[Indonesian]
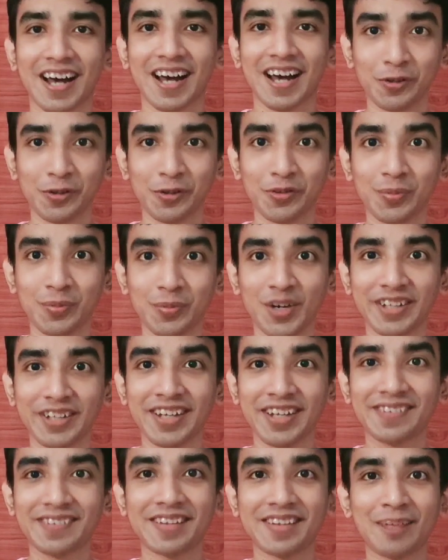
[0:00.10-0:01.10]
Halo
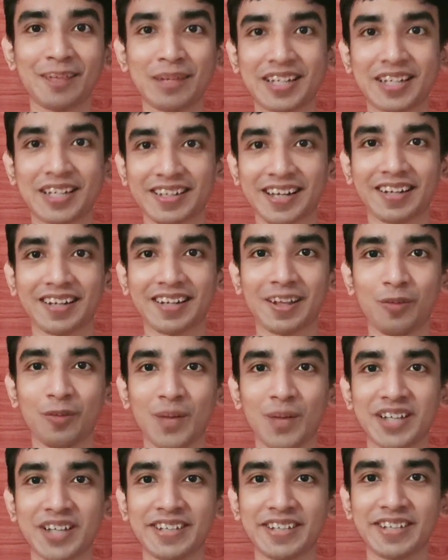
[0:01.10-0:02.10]
semuanya, selamat datang di
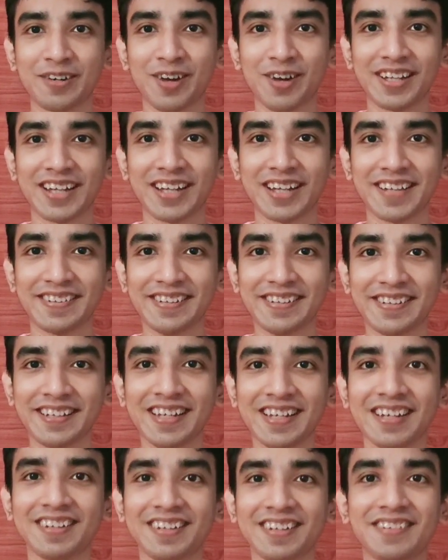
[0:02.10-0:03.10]
rumah jagoan Kancil.